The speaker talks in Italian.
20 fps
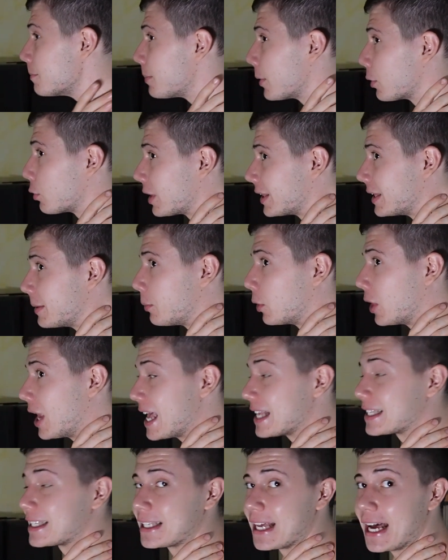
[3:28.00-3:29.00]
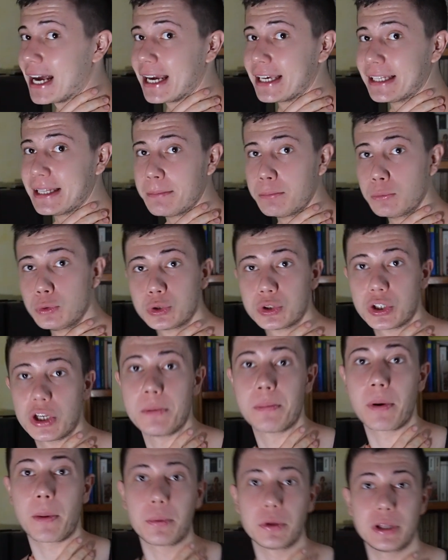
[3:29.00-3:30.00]
per una debolezza anche dei muscoli
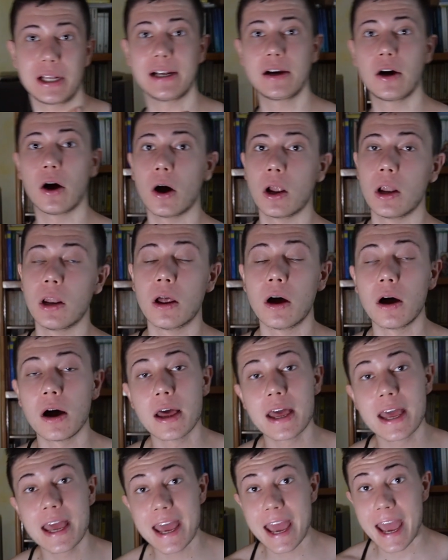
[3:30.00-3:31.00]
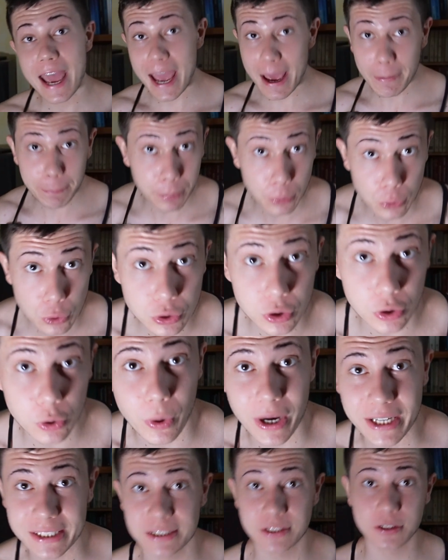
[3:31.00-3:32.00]
proprio del collo e appunto
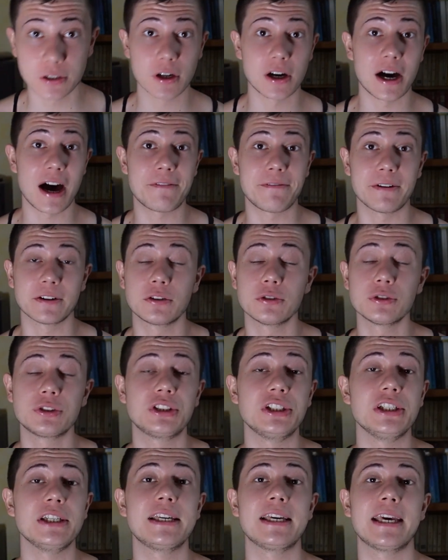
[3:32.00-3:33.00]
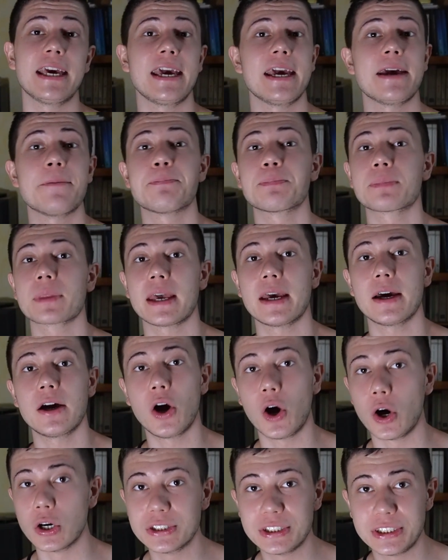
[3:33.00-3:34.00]
questo ha fatto sì che
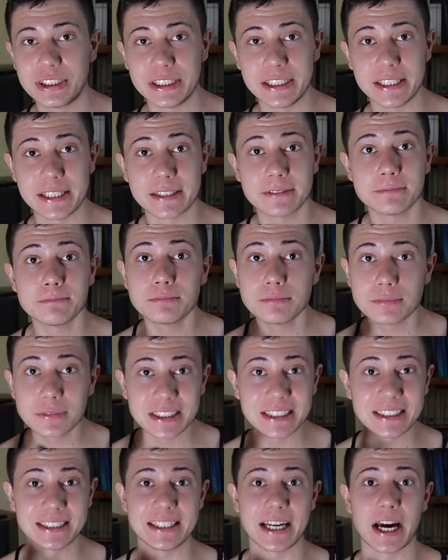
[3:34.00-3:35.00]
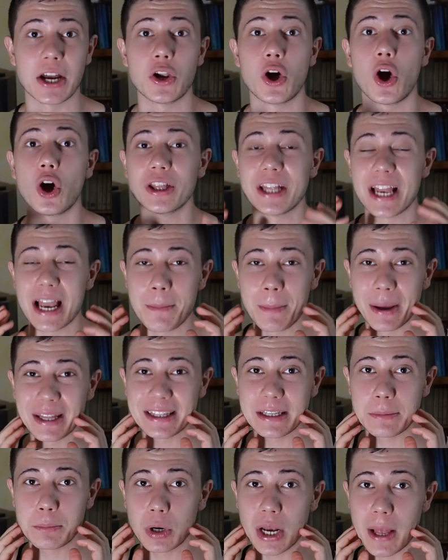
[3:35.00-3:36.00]
oggi ci siano delle
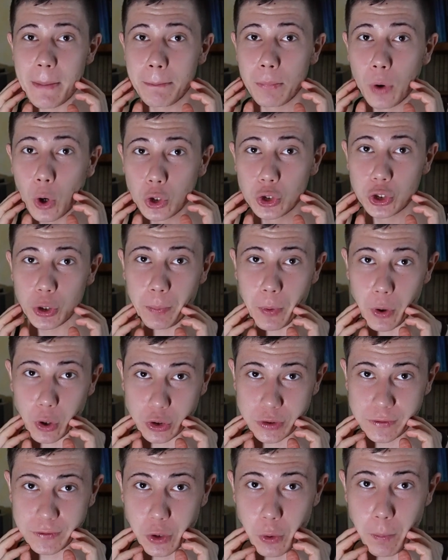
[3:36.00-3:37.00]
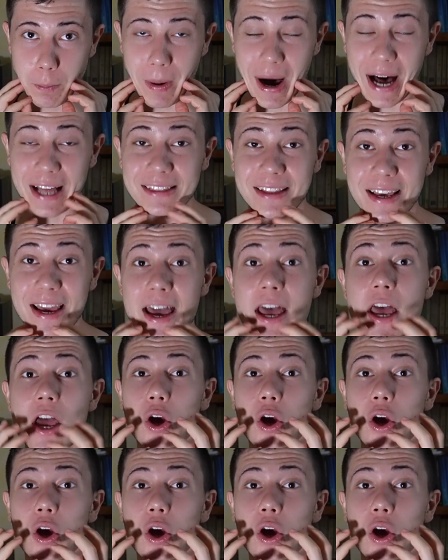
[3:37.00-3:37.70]
mandibole molto poco sviluppate